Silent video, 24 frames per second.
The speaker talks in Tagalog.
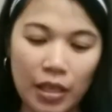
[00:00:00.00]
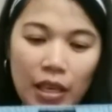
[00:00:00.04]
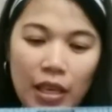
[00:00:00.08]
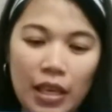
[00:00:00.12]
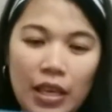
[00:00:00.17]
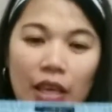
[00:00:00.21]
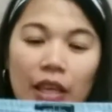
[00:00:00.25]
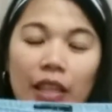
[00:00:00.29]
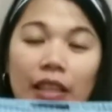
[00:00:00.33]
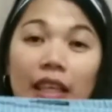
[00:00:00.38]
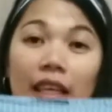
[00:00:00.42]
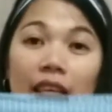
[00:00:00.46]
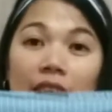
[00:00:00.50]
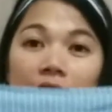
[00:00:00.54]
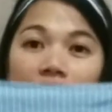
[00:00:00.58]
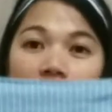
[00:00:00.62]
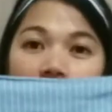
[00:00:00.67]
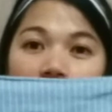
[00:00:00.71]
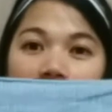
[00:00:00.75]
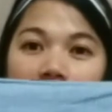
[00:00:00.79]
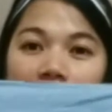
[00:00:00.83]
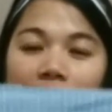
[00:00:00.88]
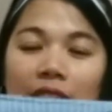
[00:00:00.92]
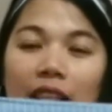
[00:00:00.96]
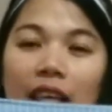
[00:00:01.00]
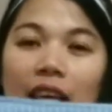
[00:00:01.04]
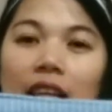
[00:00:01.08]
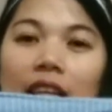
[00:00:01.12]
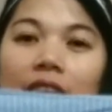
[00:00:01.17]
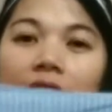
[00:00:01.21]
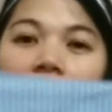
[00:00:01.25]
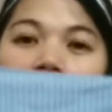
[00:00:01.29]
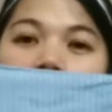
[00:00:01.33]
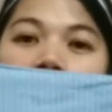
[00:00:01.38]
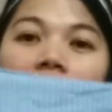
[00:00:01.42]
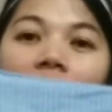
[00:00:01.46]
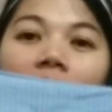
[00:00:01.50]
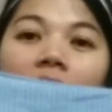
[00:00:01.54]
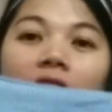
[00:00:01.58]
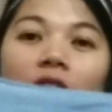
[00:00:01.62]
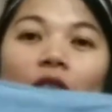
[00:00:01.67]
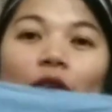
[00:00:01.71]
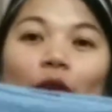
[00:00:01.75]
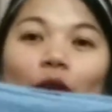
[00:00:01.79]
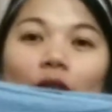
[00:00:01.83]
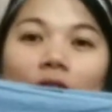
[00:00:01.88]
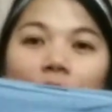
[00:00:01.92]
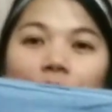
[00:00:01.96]
Ayan, ganito ang style niya.
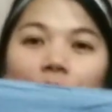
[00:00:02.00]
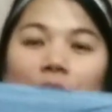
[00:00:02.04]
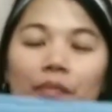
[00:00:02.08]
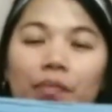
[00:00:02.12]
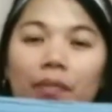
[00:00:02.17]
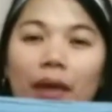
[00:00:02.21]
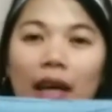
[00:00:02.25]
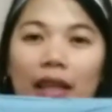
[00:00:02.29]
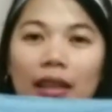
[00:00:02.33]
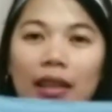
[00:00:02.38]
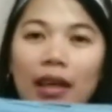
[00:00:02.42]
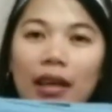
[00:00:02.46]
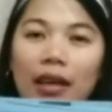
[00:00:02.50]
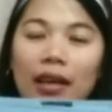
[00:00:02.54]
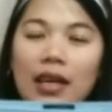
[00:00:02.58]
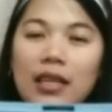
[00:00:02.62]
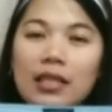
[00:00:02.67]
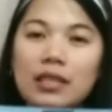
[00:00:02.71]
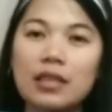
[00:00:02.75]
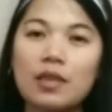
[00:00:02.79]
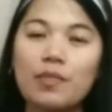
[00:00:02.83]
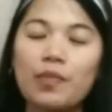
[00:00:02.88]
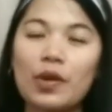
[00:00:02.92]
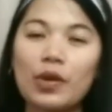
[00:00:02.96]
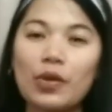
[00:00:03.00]
Akala ko nga pambata guys eh,